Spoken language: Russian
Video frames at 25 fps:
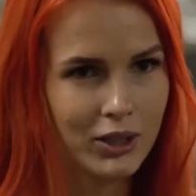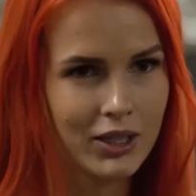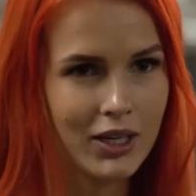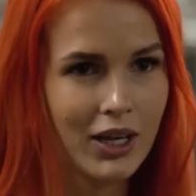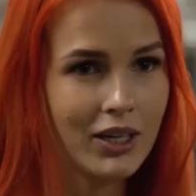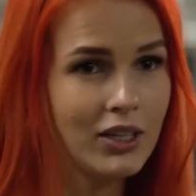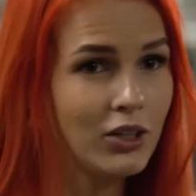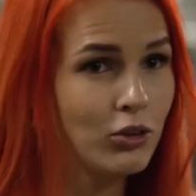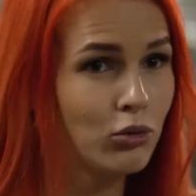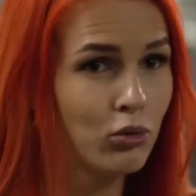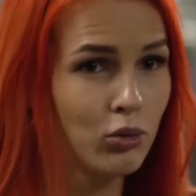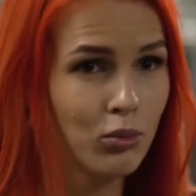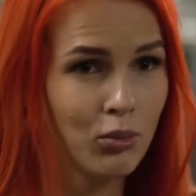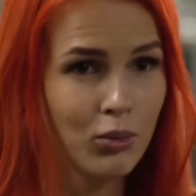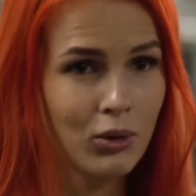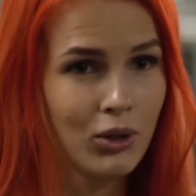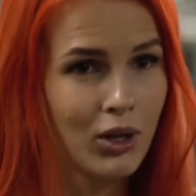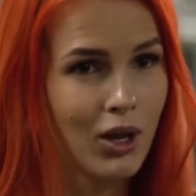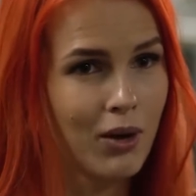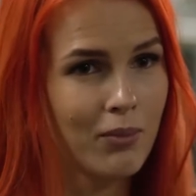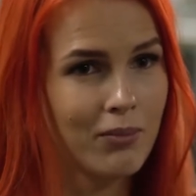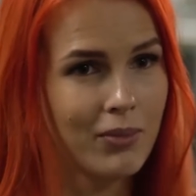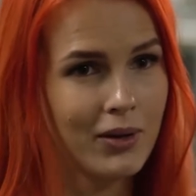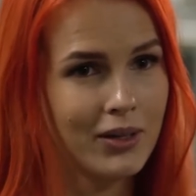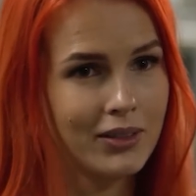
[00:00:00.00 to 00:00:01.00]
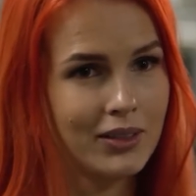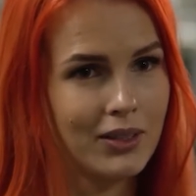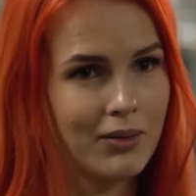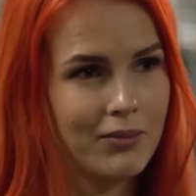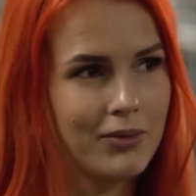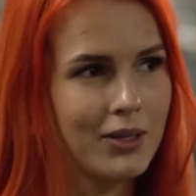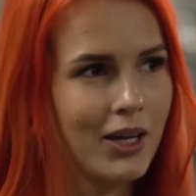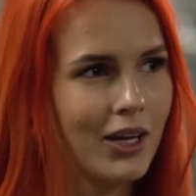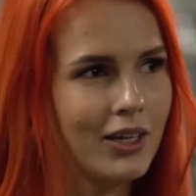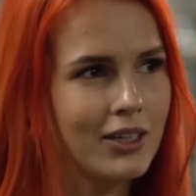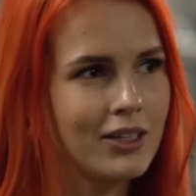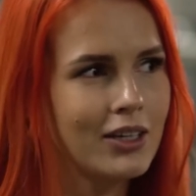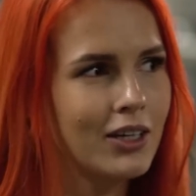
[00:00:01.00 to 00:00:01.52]
Я не думала об
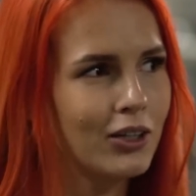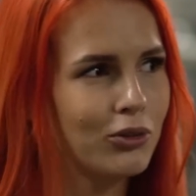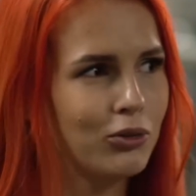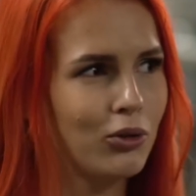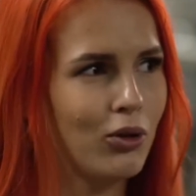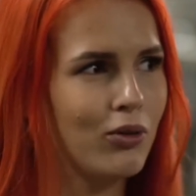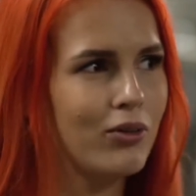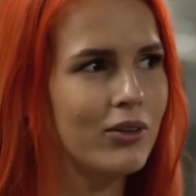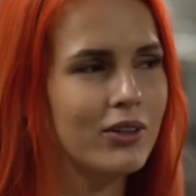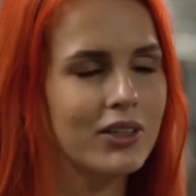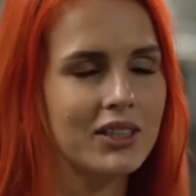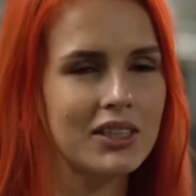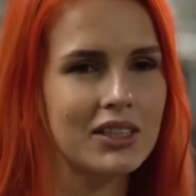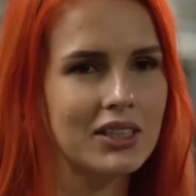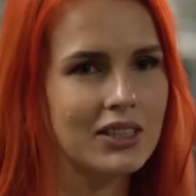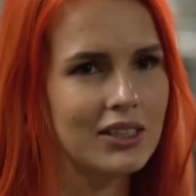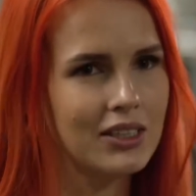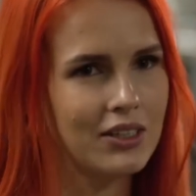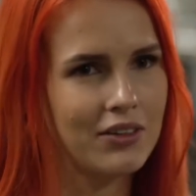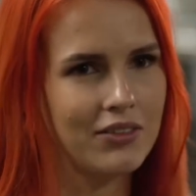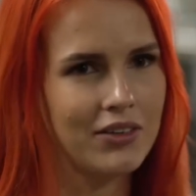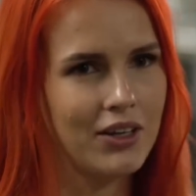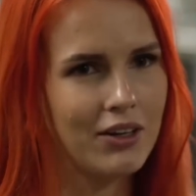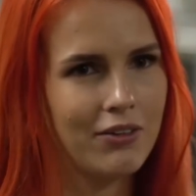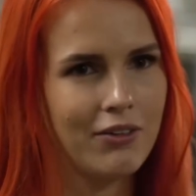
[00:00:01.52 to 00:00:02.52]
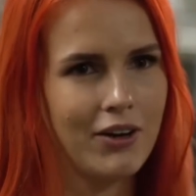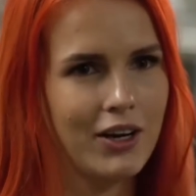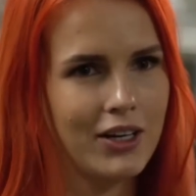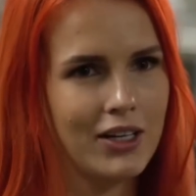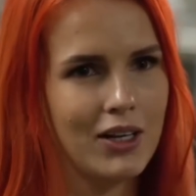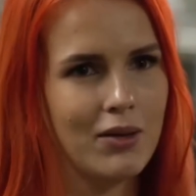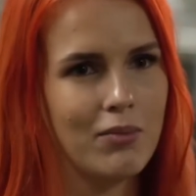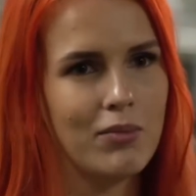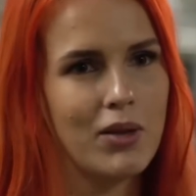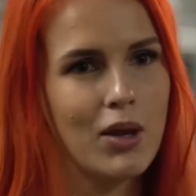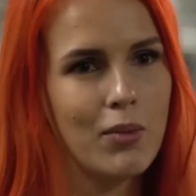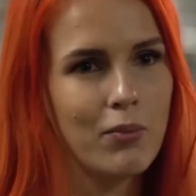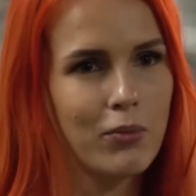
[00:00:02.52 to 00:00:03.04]
этом, я не готовилась к
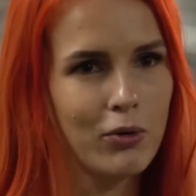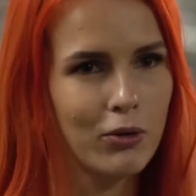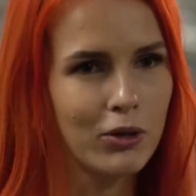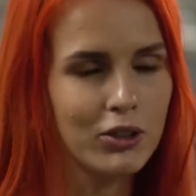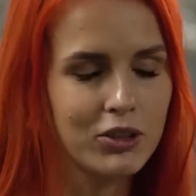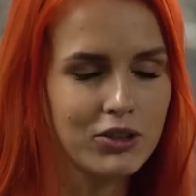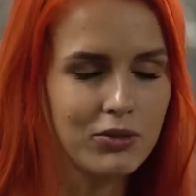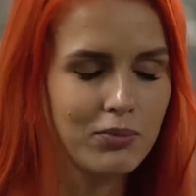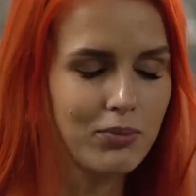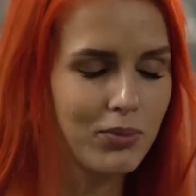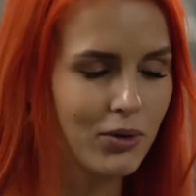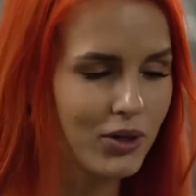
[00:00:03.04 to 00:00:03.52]
соревнованиям, мне просто,